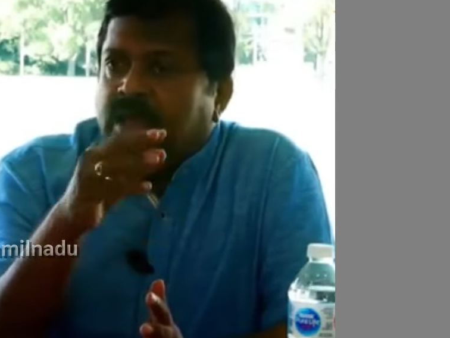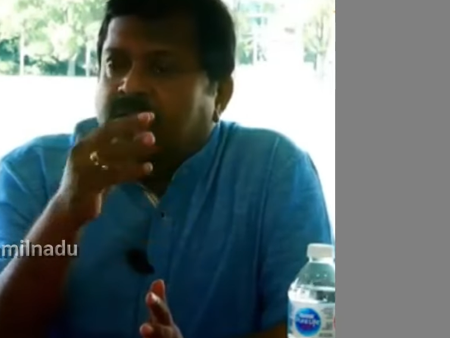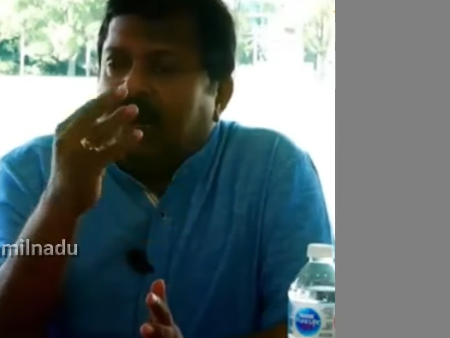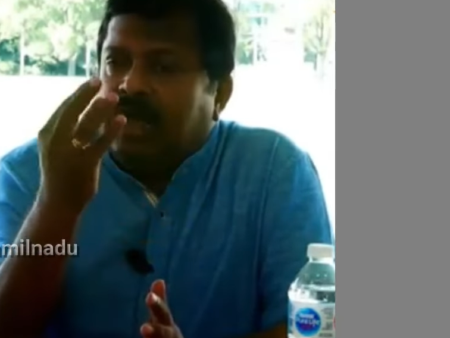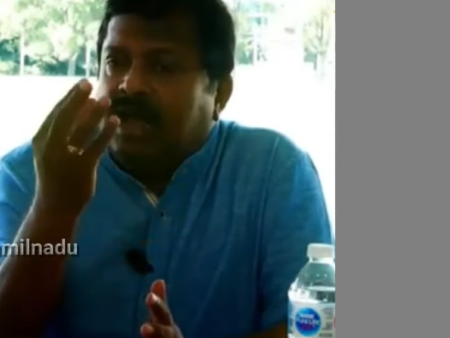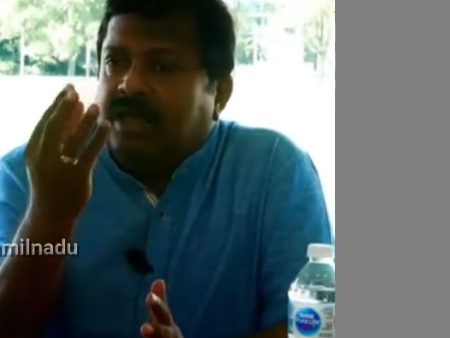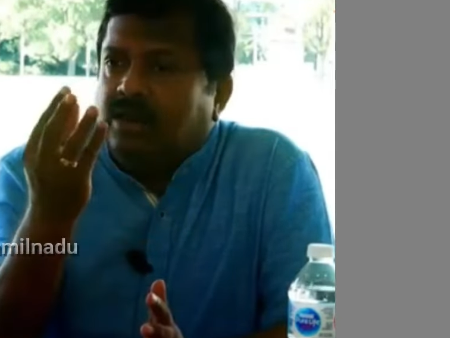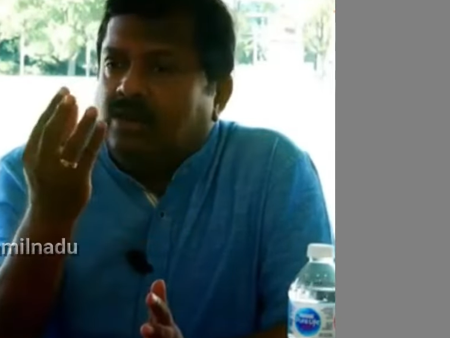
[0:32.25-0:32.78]

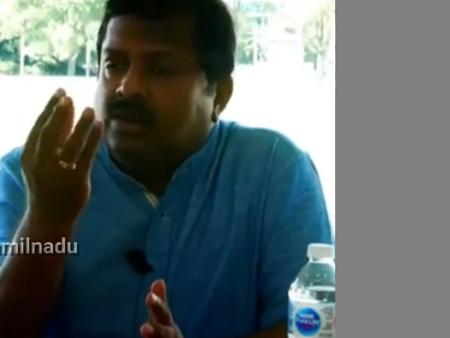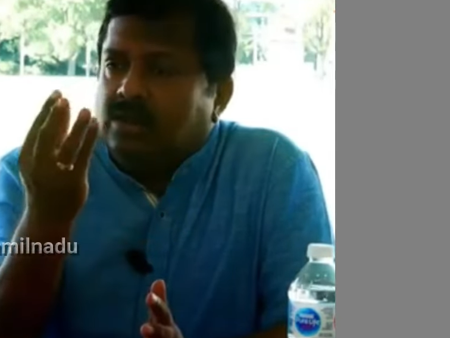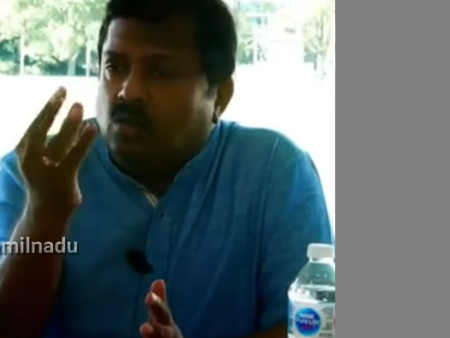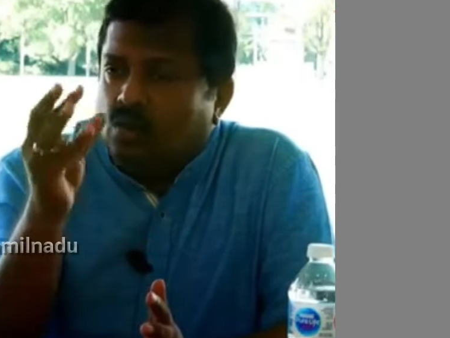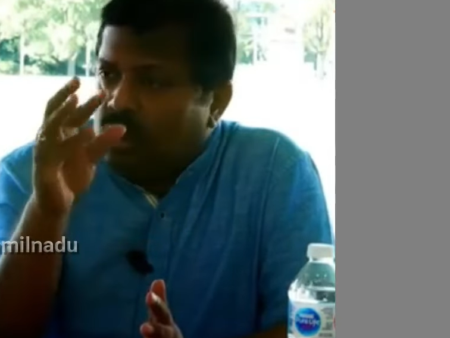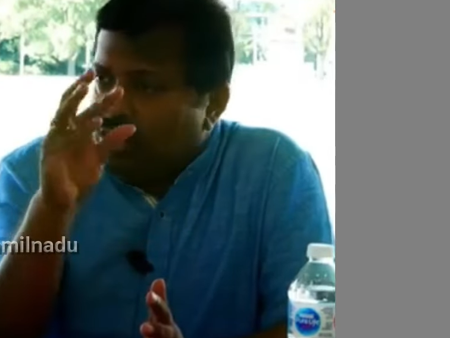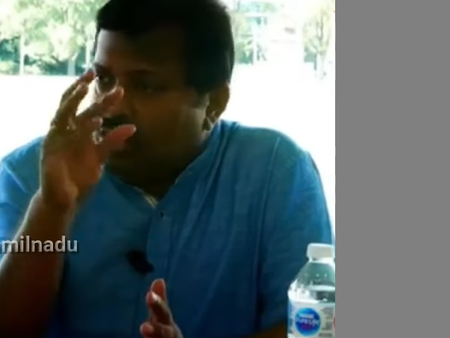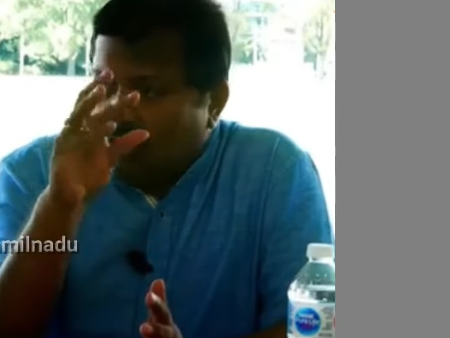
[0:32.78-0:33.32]
ஏன்னா அதில் வந்து
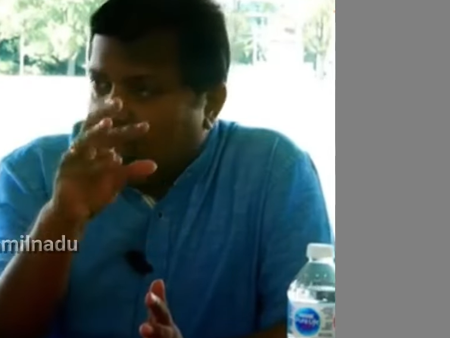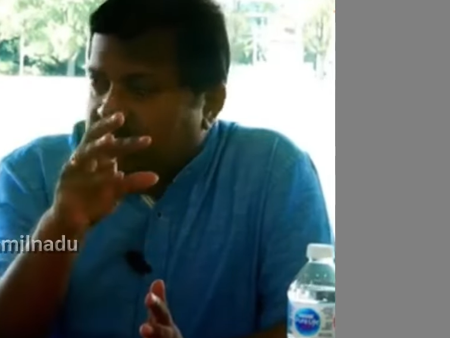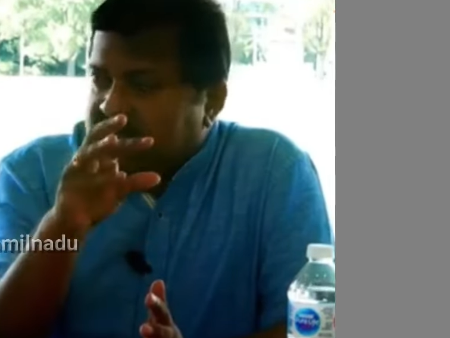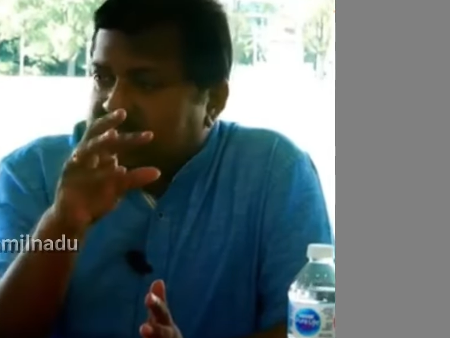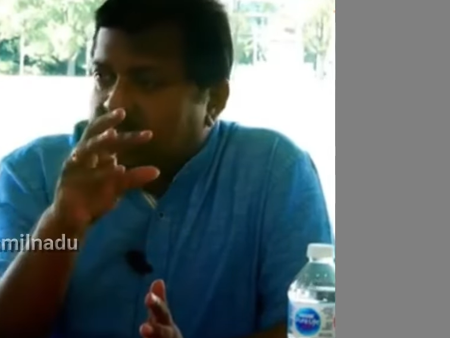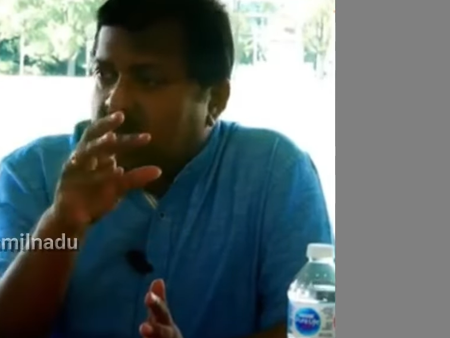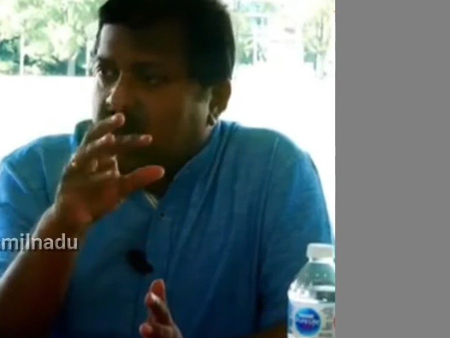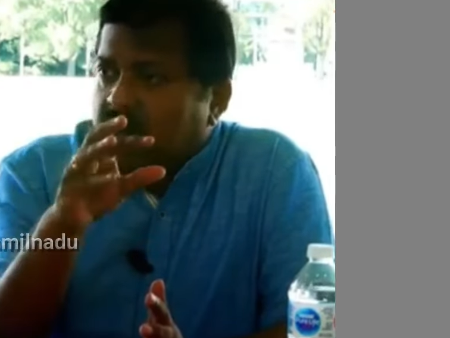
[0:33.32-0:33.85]
ஒன்று
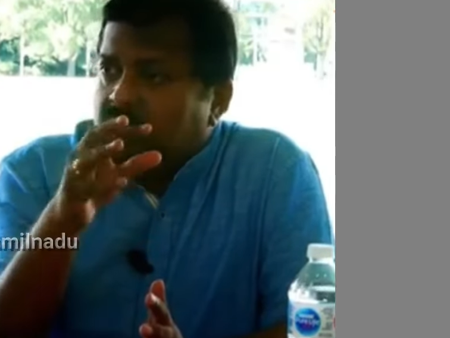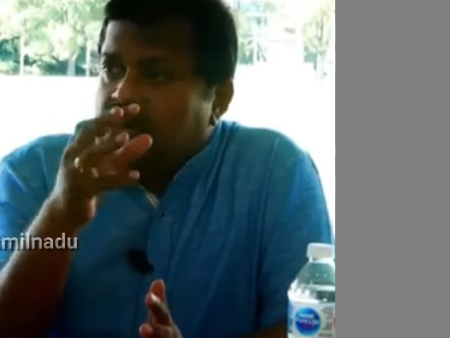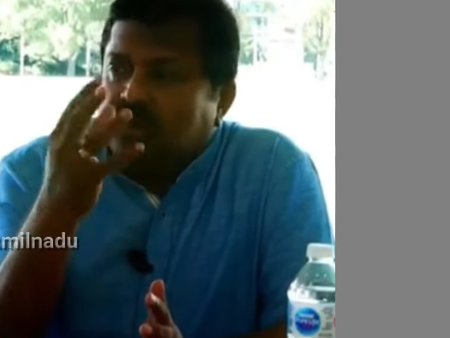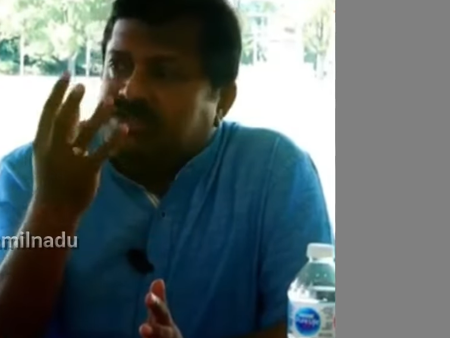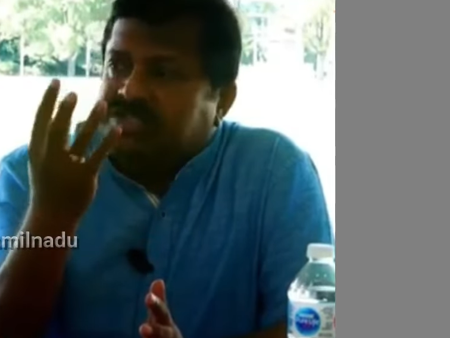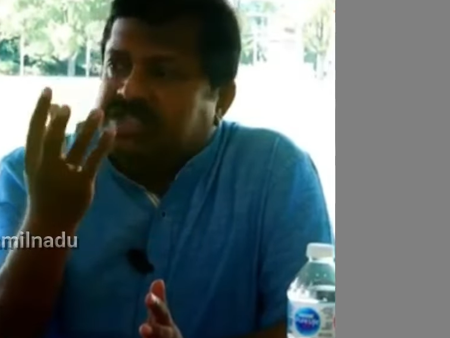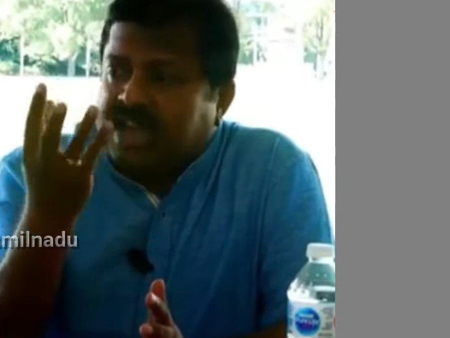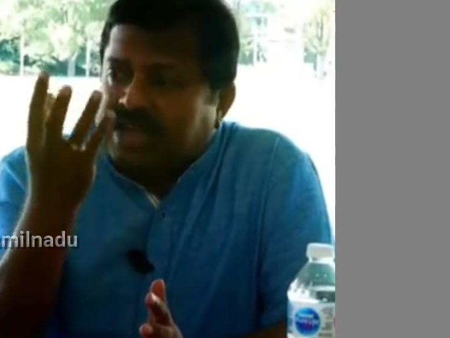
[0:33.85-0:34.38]
கொலஸ்ட்ரால்
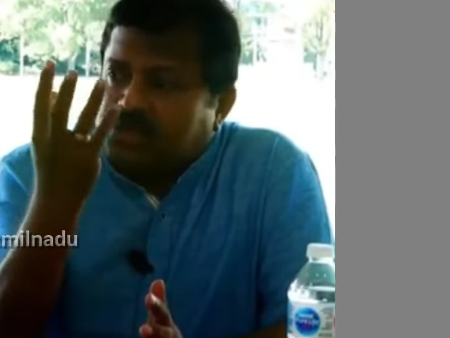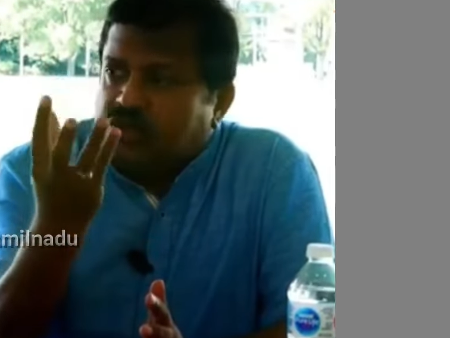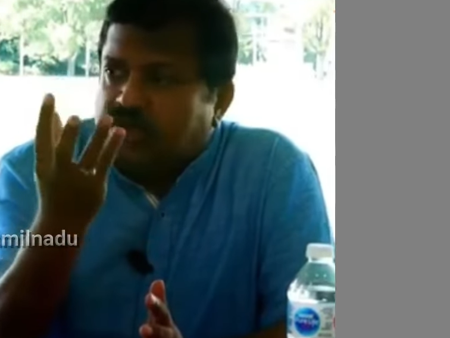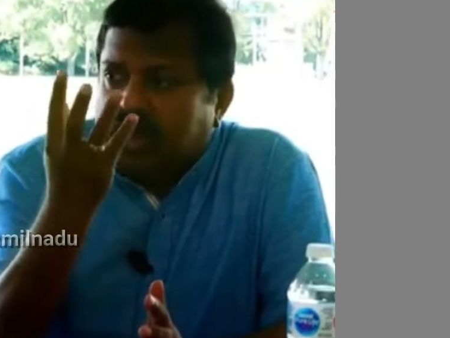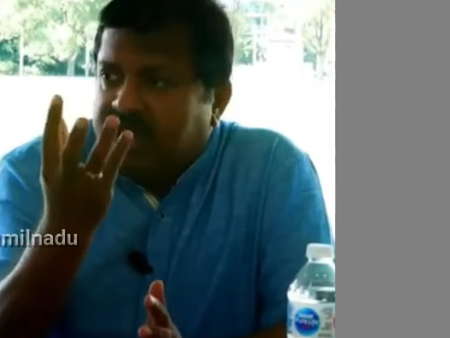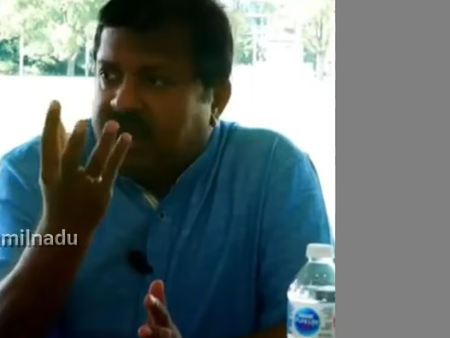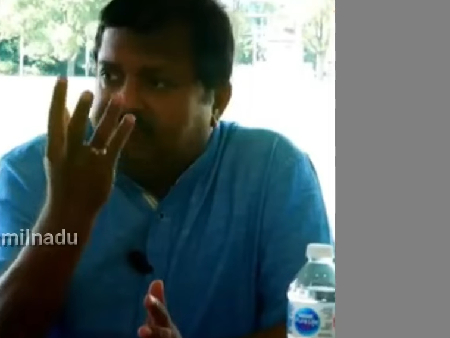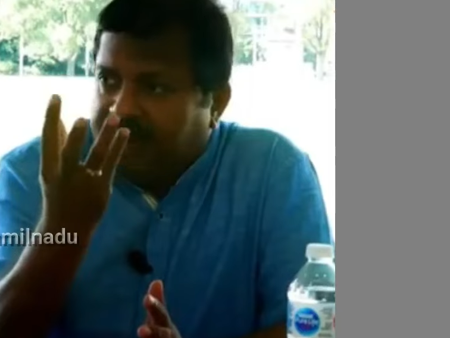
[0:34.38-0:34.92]
இன்னொன்று
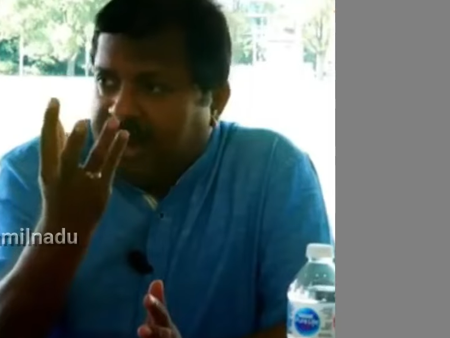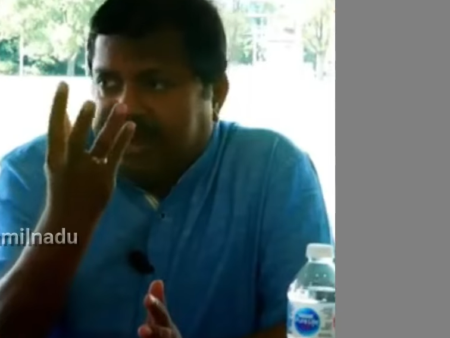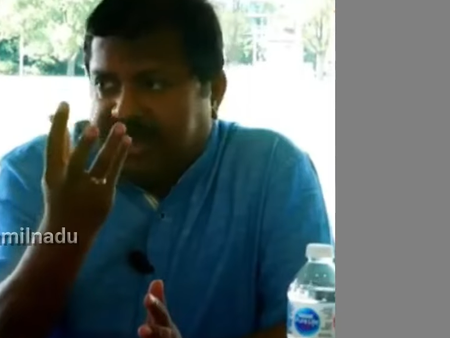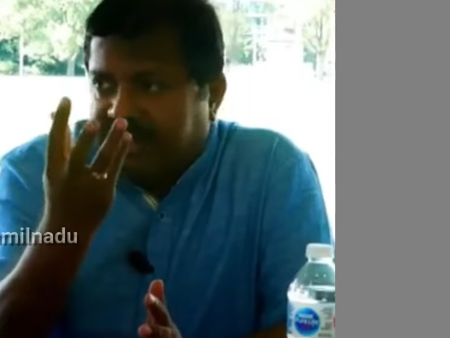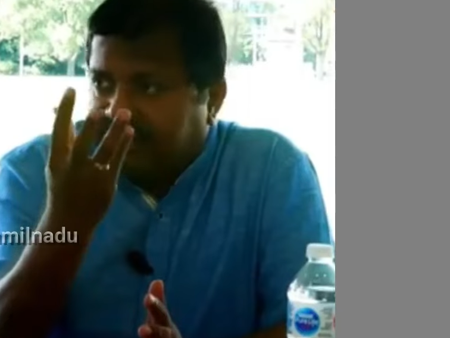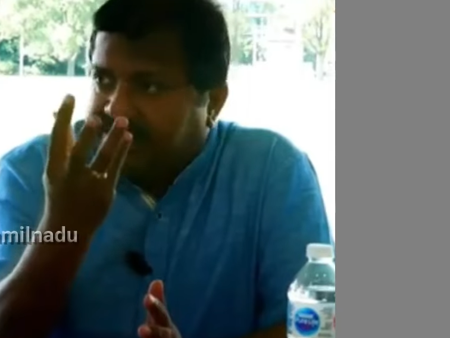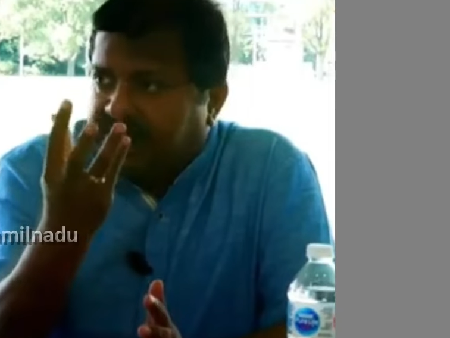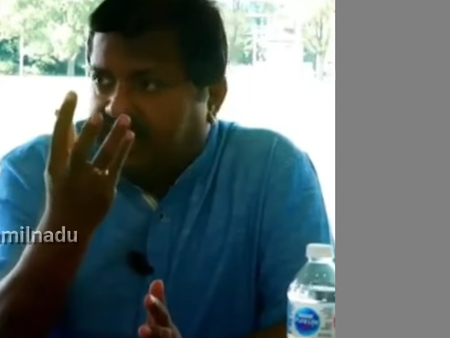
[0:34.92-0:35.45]
சேச்சுரேட்டட் ஃபேட்டி
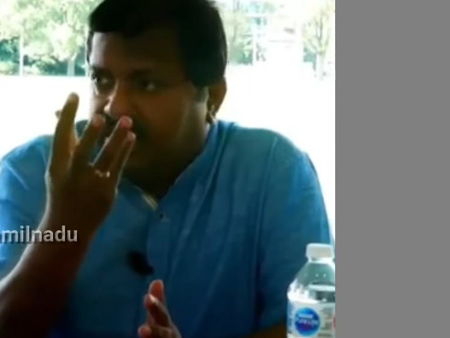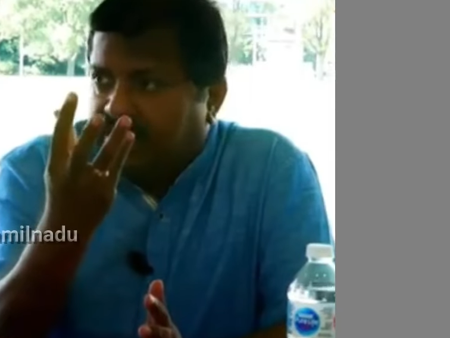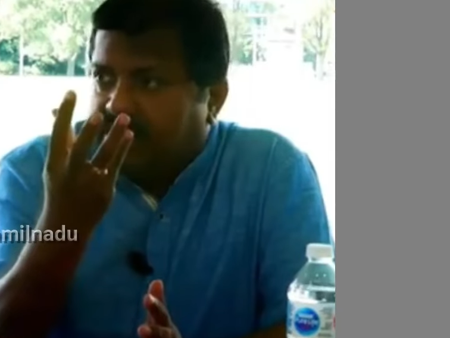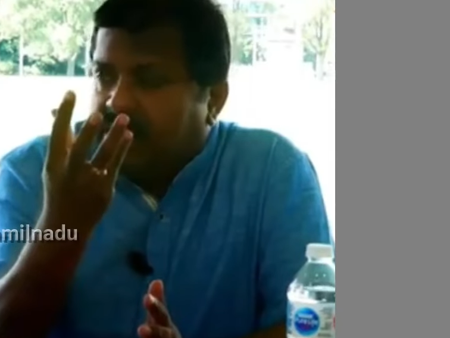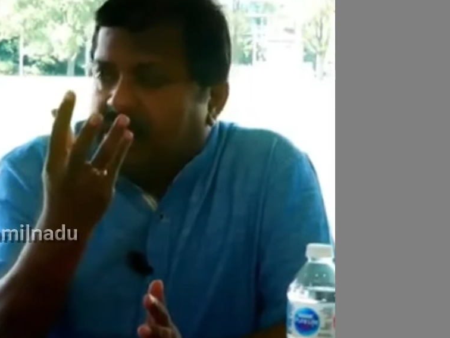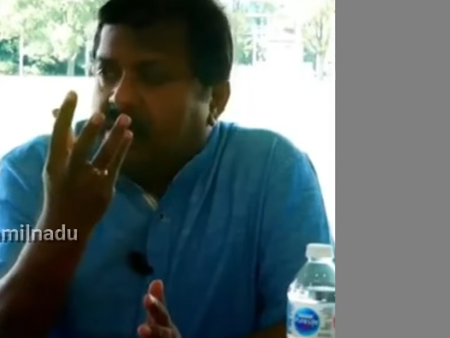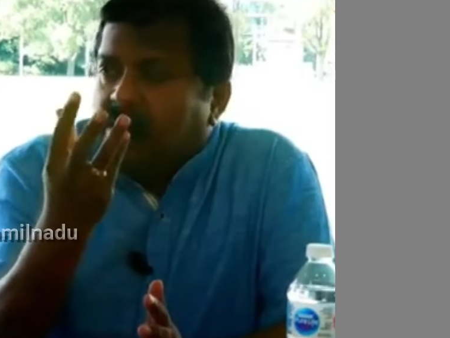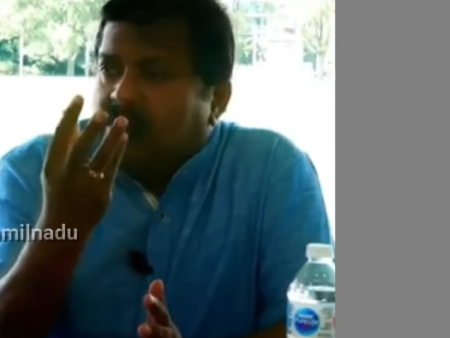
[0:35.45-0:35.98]
ஆசிட் இருக்குது